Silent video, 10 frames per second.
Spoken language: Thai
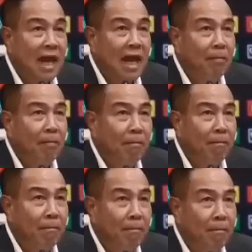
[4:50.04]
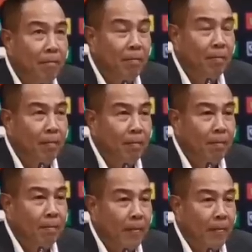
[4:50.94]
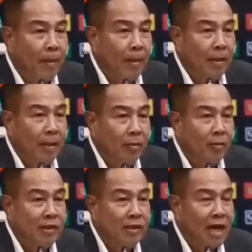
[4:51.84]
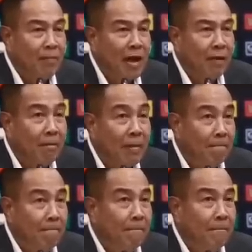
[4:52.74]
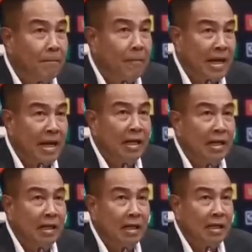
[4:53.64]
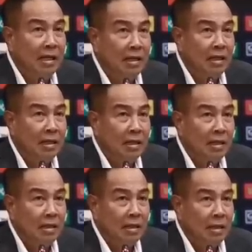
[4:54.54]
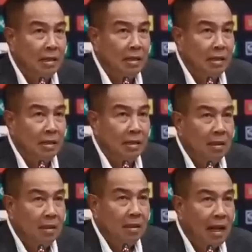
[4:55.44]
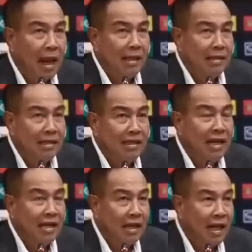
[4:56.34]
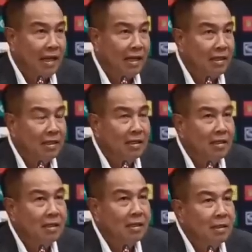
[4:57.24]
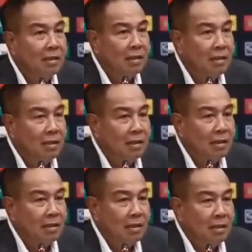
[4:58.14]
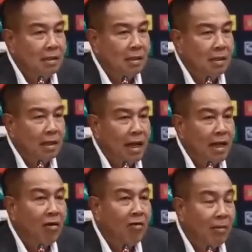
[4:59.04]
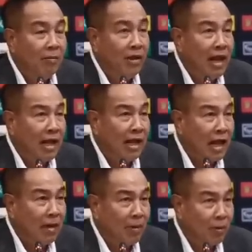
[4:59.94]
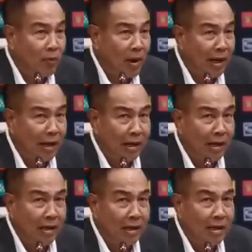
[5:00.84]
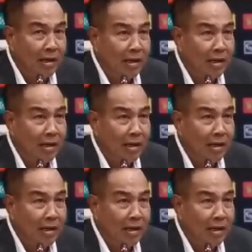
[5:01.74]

สูญเสียโอกาสในการแข่งฟุตบอลรอบคัดเลือก สูญเสียโอกาสในการแข่งทัวร์นาเมนต์ใหญ่ ๆ สิ่งที่สูญเสียมันหายไปหมดนะครับ ต้องดูต่อไปว่ากระบวนการต่างๆ มันมีความโป